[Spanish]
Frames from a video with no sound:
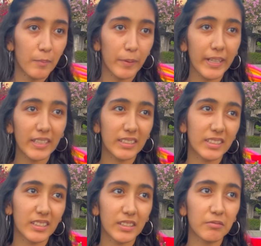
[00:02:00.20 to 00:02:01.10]

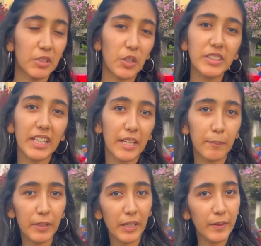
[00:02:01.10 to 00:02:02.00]
Pues, no sé,
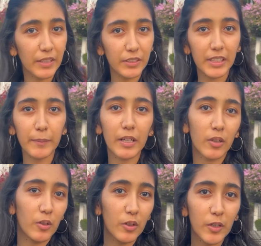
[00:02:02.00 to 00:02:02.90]
porque viéndote
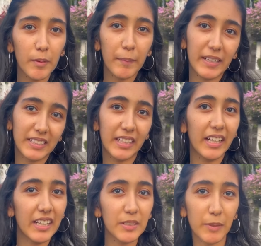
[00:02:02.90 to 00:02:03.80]
mejor me parece que
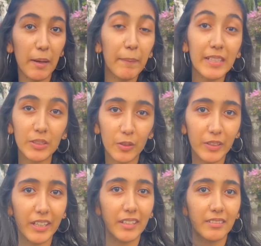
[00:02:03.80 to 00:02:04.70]
eres buena persona. ¿Sí
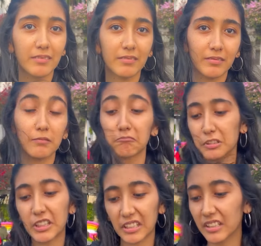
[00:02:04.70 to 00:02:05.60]
estoy bien?
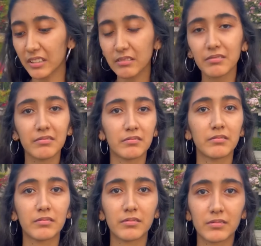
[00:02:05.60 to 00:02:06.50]
Sí. Podríamos salir por un
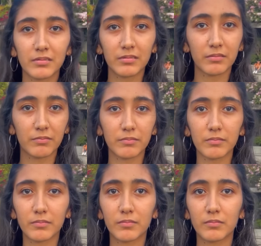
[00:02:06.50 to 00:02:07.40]
café, tú y yo, no
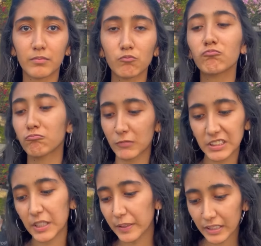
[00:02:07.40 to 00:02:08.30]
sé.
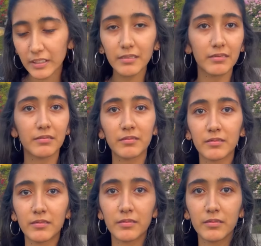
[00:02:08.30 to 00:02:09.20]
Pero estás
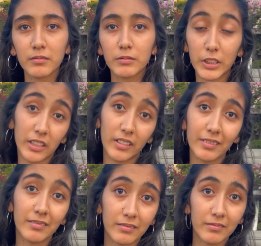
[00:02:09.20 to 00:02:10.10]
solterita. Sí.
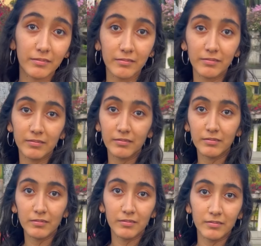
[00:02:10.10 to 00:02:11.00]
Ah, aunque sea,
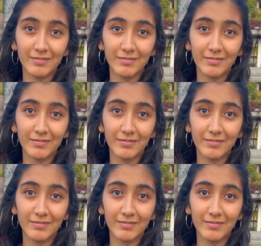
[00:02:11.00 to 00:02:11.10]
¿no?